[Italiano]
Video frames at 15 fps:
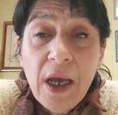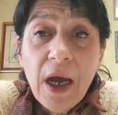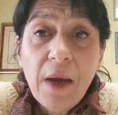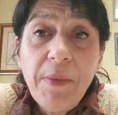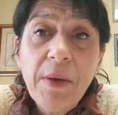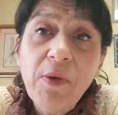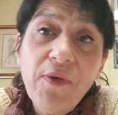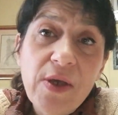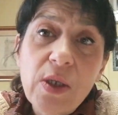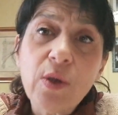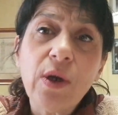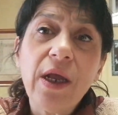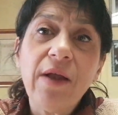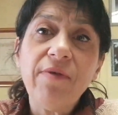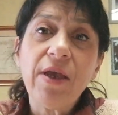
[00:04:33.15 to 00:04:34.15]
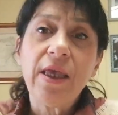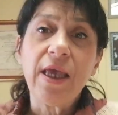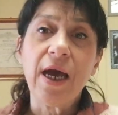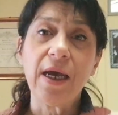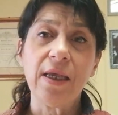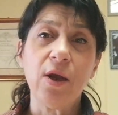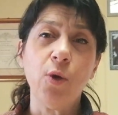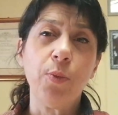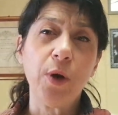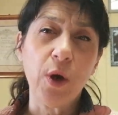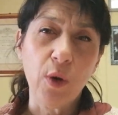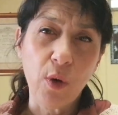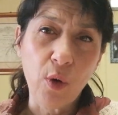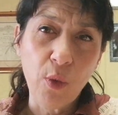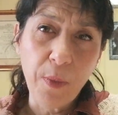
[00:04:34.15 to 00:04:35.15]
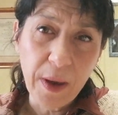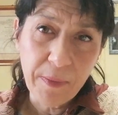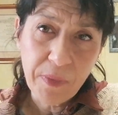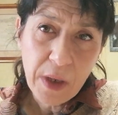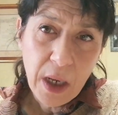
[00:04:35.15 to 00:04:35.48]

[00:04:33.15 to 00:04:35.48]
Abbiamo visto che la vecchiaia lo preoccupa,